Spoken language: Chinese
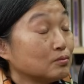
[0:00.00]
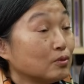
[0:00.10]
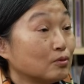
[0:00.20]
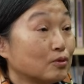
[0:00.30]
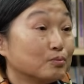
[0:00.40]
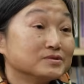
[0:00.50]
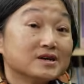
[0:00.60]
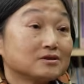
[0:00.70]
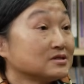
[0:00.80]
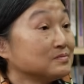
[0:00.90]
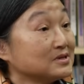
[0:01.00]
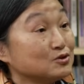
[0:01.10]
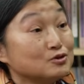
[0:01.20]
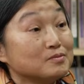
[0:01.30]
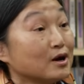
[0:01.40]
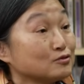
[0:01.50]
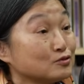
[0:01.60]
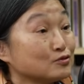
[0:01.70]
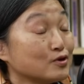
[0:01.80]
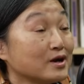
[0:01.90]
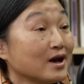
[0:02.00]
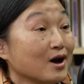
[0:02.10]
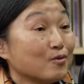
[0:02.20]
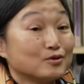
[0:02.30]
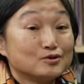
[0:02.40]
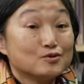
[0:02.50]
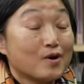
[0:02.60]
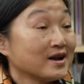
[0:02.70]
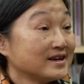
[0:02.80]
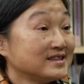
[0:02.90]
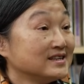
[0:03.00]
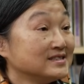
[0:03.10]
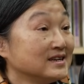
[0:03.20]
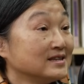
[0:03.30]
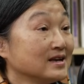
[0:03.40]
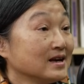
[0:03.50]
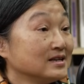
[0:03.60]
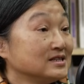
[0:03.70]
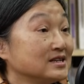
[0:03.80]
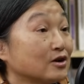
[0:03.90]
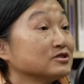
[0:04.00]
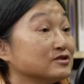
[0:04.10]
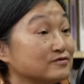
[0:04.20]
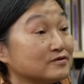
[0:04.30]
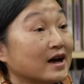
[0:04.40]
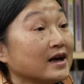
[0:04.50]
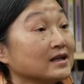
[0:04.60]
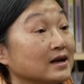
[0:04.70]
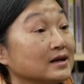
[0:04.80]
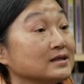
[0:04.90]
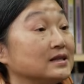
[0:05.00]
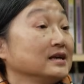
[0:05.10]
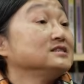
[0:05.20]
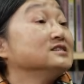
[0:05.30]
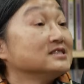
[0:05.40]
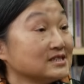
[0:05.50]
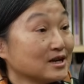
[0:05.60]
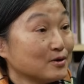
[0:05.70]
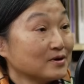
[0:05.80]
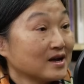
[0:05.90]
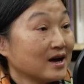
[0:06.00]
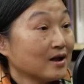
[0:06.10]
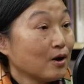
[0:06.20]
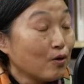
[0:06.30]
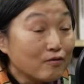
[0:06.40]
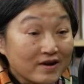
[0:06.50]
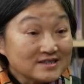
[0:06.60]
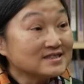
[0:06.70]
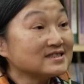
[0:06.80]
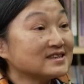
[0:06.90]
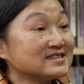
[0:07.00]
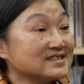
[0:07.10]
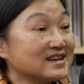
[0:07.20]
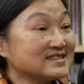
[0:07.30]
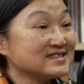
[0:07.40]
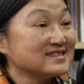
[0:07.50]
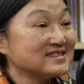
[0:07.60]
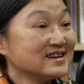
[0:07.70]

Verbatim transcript: 我我不知道怎么去描述，所以我就花了一点钱，请老师傅来。叠砌石给我看，我发现这个实在是